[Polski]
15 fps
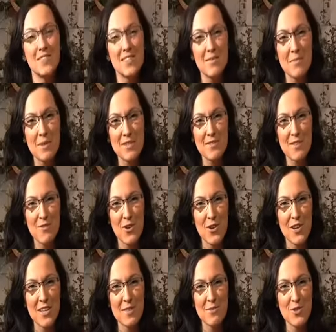Witam Państwa w
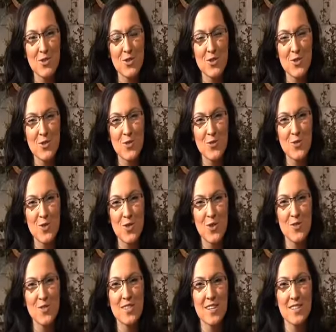kolejnym odcinku
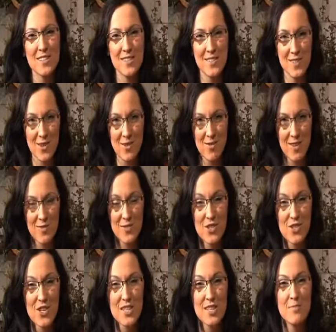Drogowskazy Zdrowia.
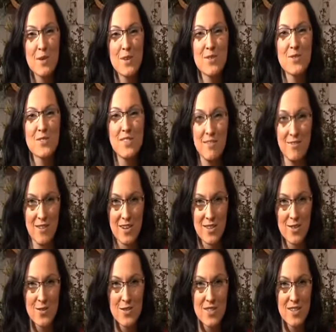Dzisiaj z Panią
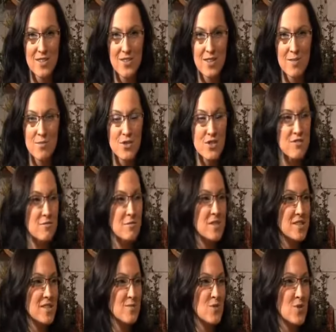Stefanią znajdujemy się w
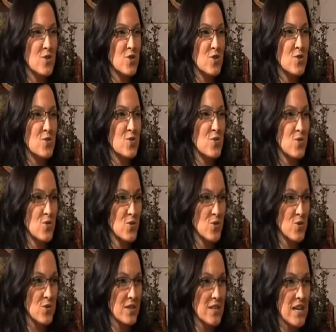Miejskim Ośrodku
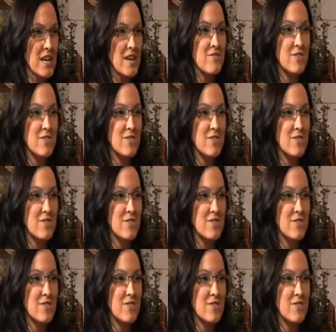Kultury w